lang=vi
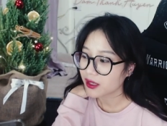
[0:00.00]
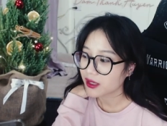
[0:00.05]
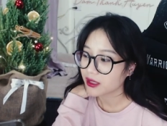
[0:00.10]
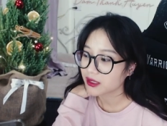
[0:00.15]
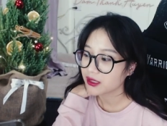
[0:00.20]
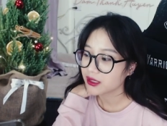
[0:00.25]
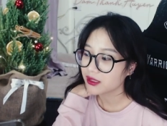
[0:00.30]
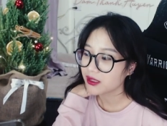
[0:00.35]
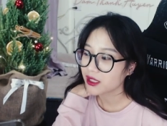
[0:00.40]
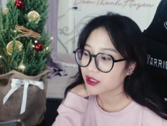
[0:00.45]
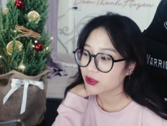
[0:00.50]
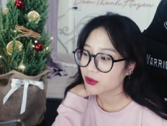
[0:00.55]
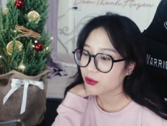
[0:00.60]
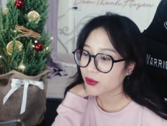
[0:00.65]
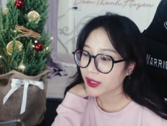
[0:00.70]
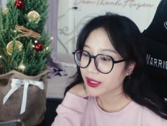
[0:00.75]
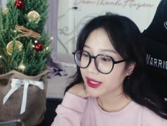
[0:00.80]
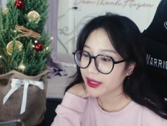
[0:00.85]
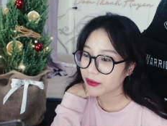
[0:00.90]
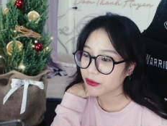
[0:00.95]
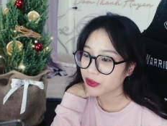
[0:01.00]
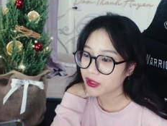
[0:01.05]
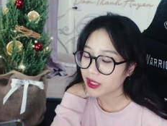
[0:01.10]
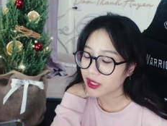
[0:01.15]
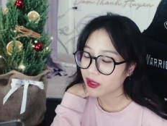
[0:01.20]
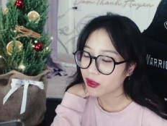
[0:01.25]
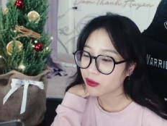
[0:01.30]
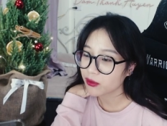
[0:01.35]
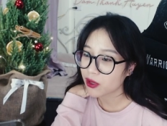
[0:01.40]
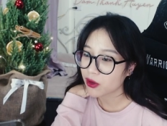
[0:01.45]
uh, những người xung quanh em có
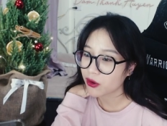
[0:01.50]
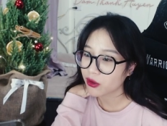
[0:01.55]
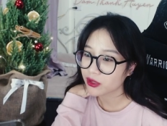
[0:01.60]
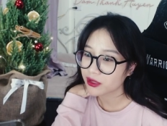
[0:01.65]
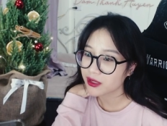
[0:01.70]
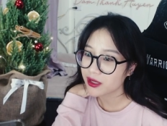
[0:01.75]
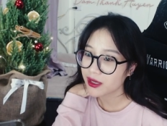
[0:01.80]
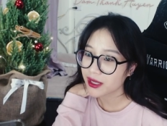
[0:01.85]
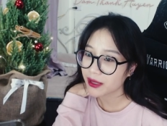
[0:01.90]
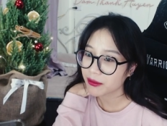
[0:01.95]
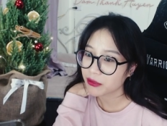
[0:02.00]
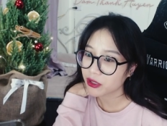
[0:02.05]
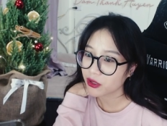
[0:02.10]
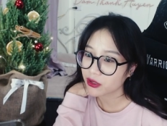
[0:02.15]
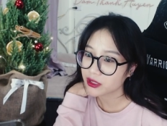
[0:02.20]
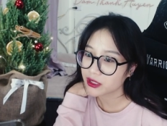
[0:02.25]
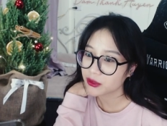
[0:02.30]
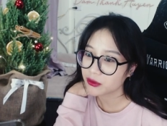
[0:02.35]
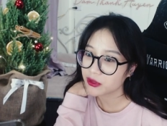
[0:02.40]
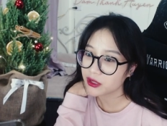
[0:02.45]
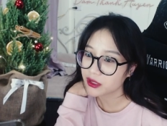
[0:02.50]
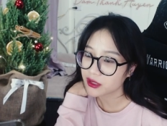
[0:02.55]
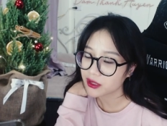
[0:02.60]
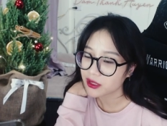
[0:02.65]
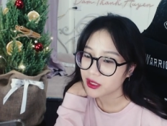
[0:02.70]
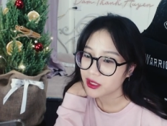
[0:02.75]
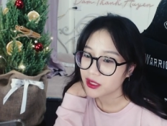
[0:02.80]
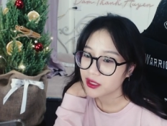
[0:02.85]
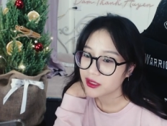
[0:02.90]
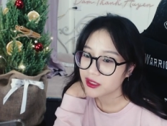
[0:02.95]
thể lúc đầu họ thương em thì họ chịu đựng
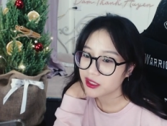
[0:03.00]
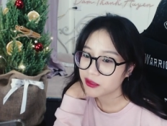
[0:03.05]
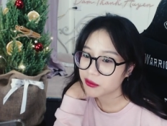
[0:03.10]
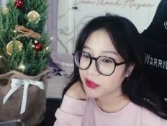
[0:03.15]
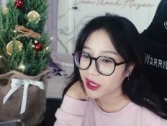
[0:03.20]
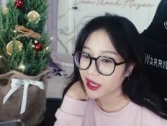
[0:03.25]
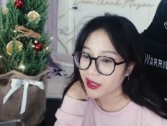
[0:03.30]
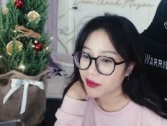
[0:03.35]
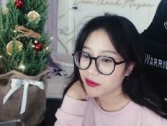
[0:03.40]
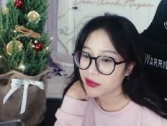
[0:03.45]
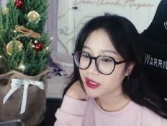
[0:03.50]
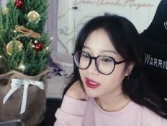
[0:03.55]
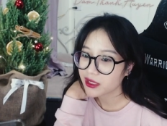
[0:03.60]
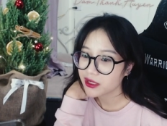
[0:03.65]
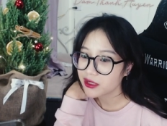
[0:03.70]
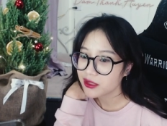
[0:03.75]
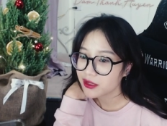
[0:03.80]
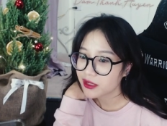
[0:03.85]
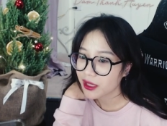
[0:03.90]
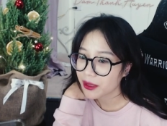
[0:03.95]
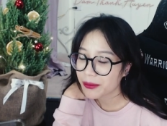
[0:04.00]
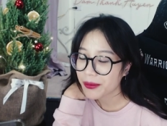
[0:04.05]
nhưng mà em mà cứ như thế